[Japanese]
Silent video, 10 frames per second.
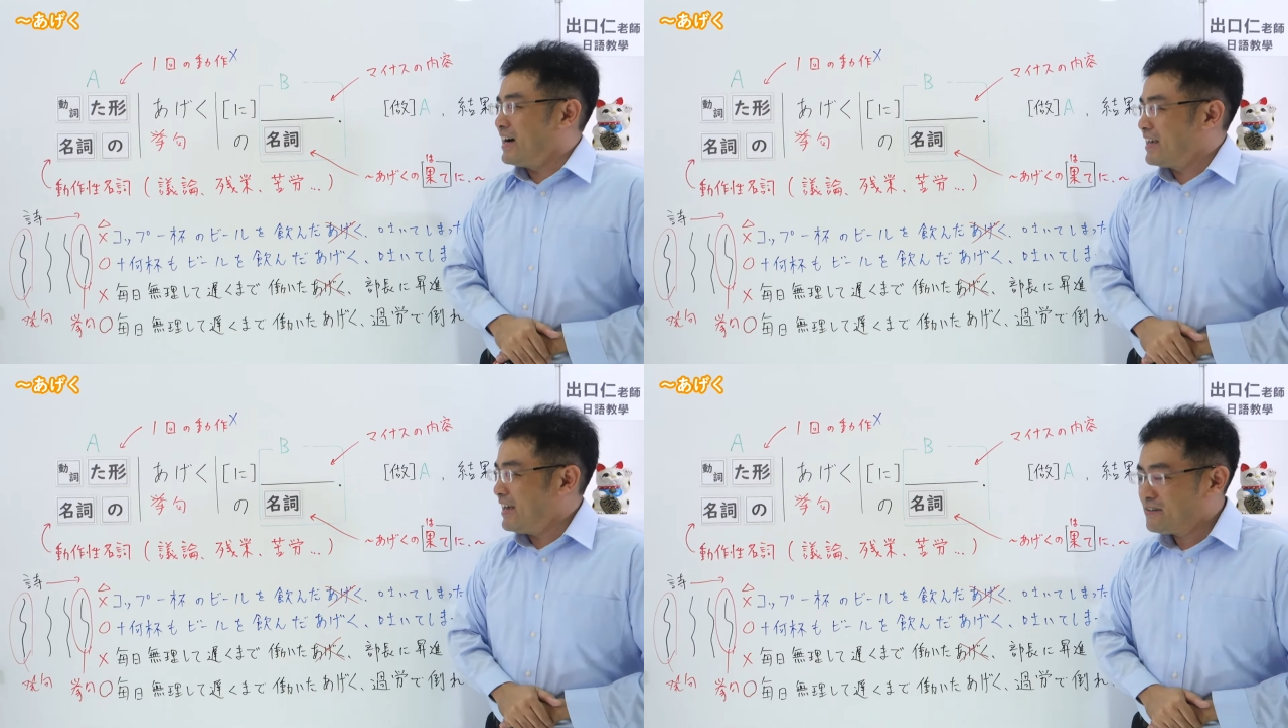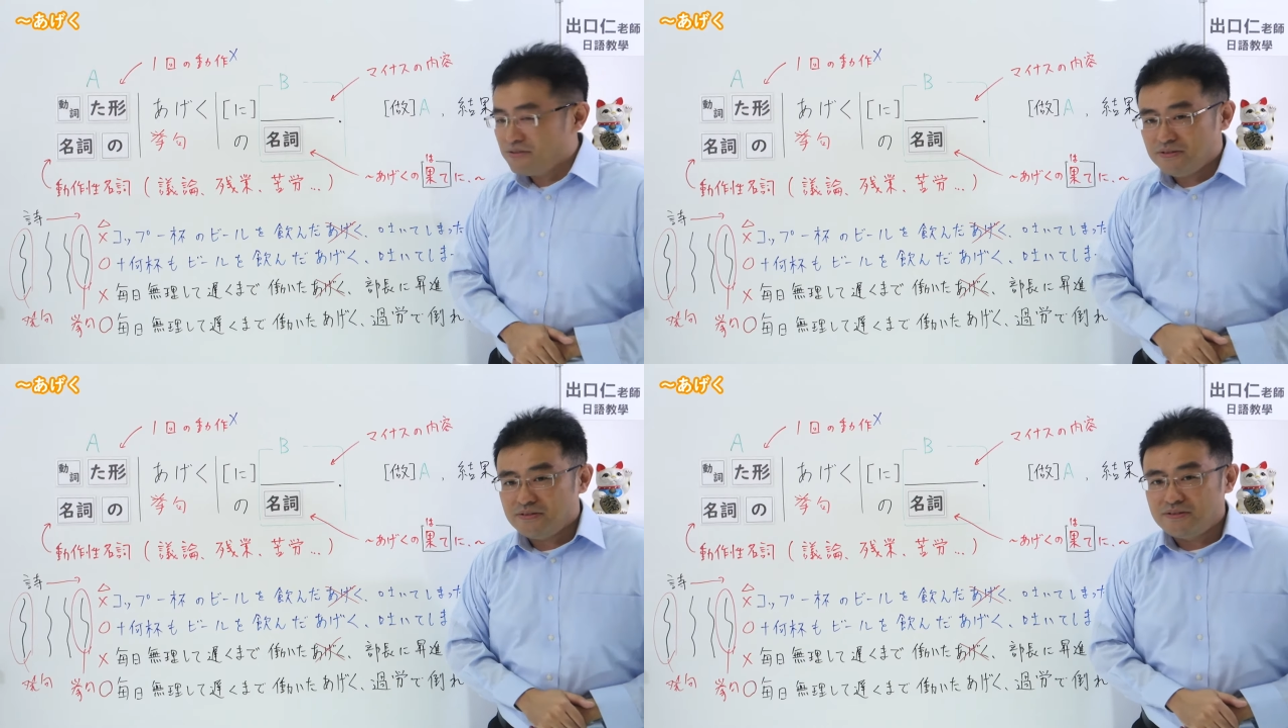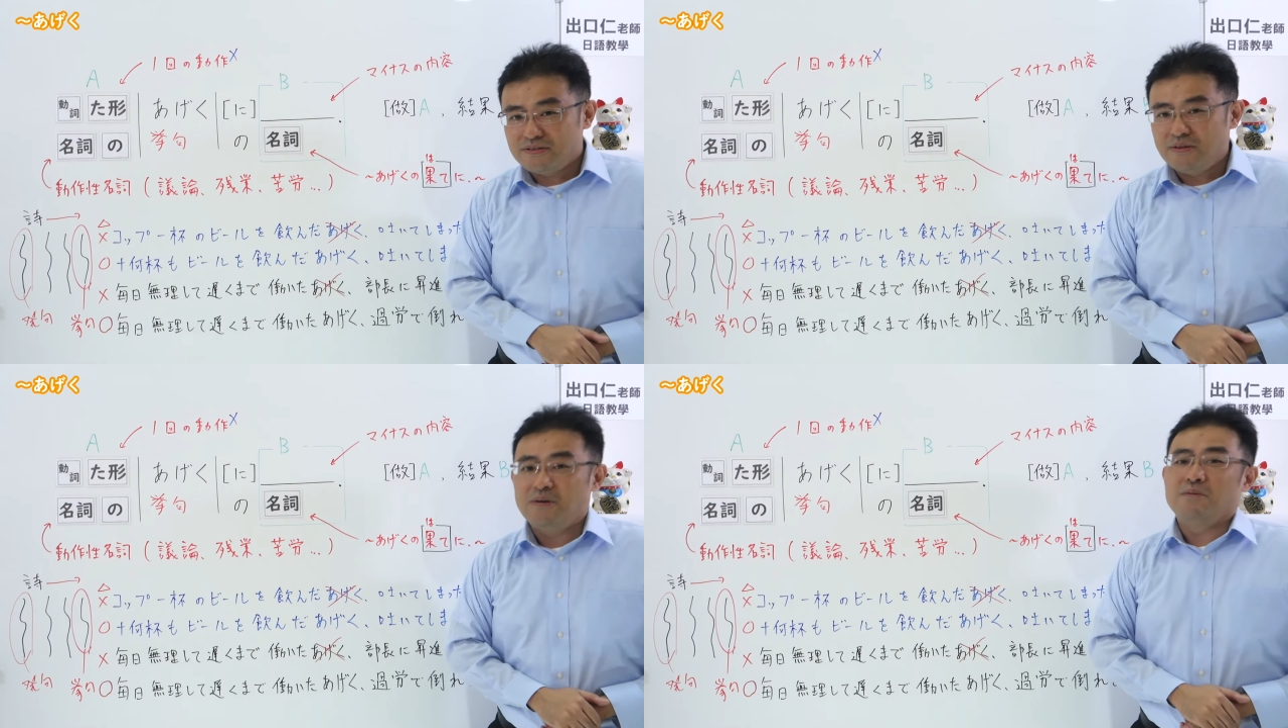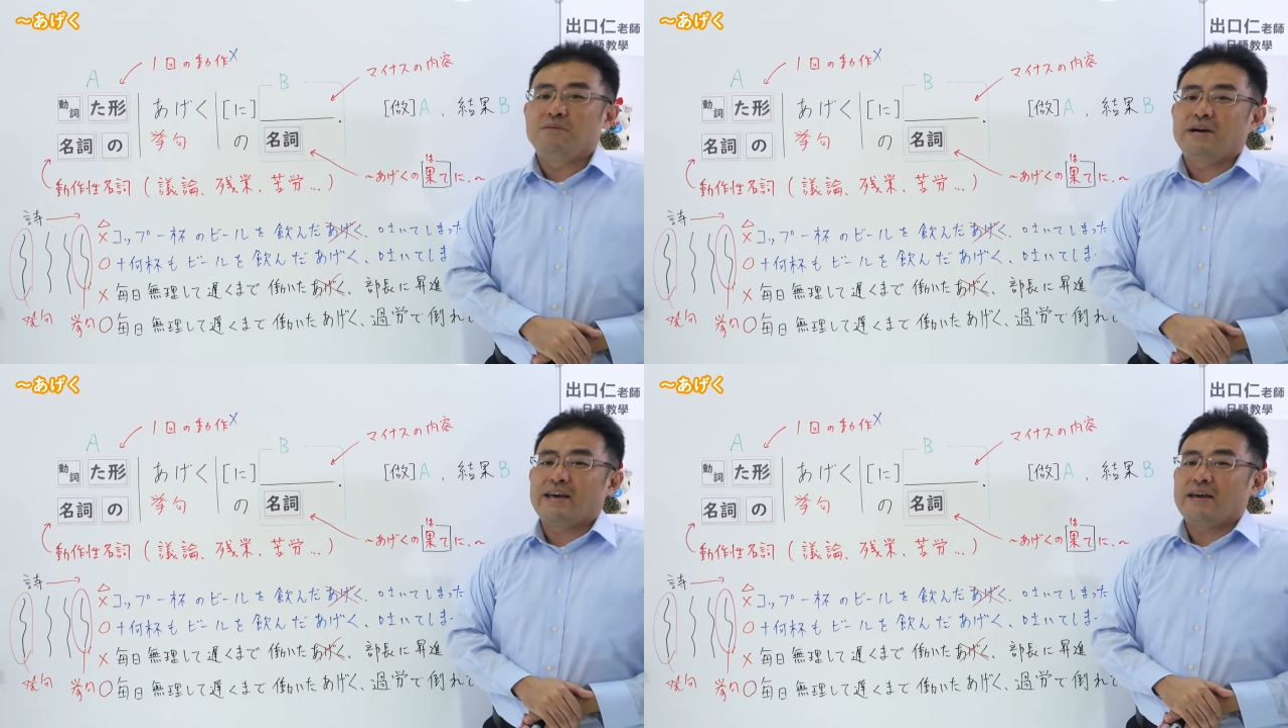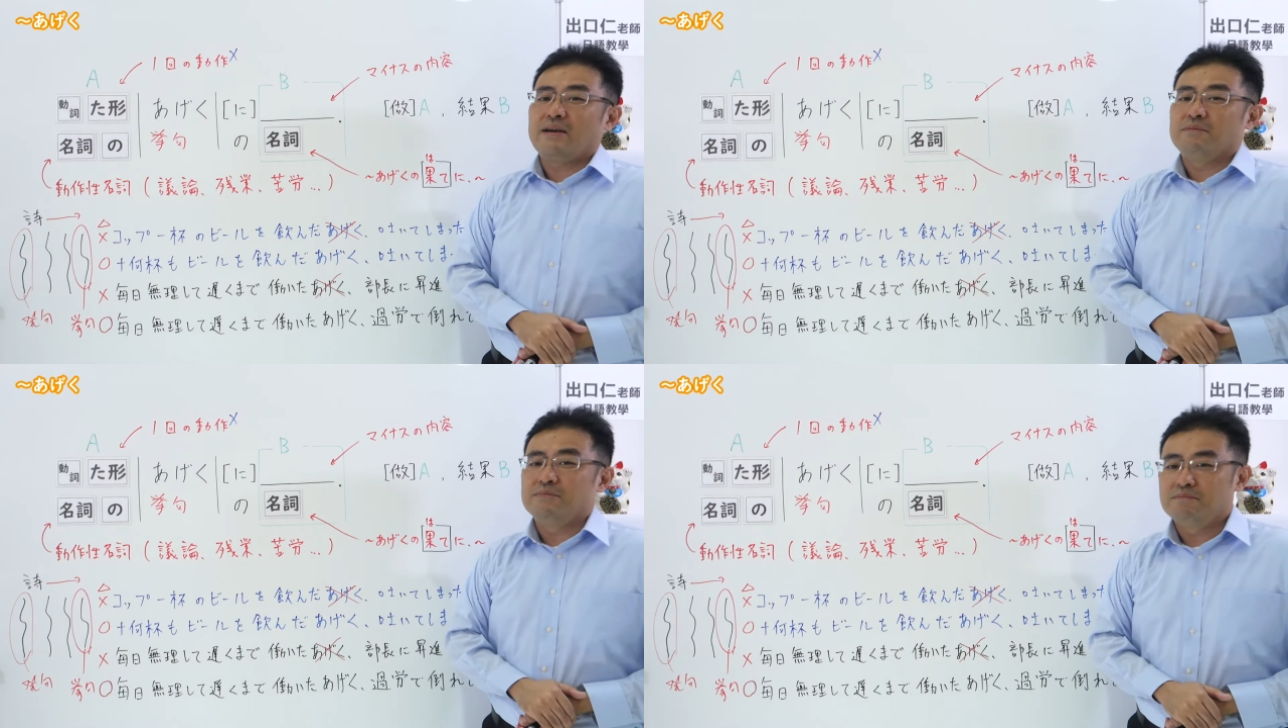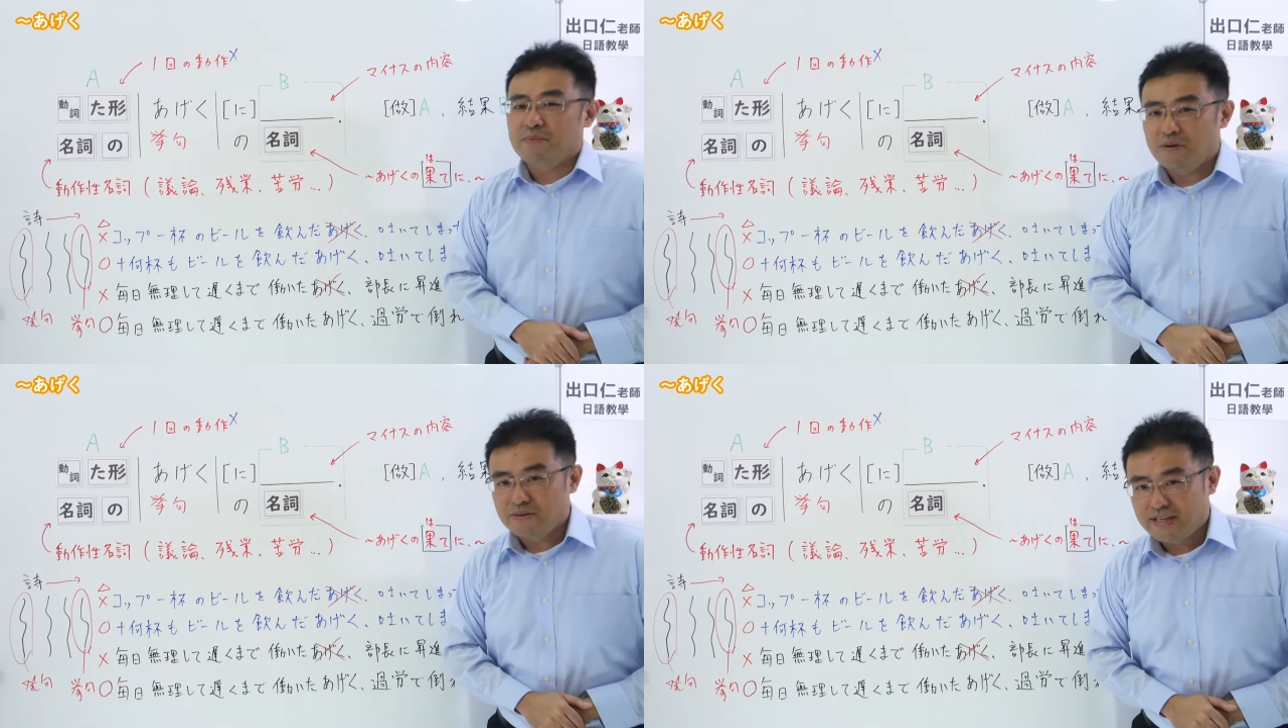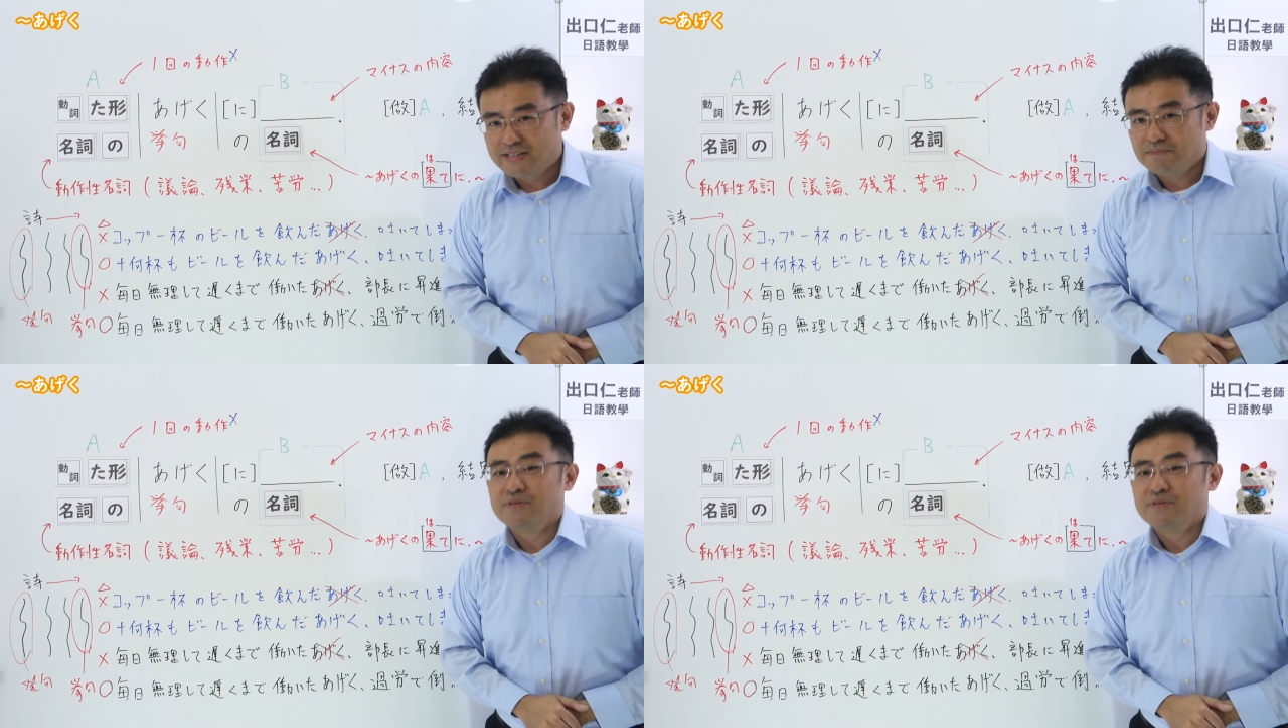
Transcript: 挙句の、えー、文法です。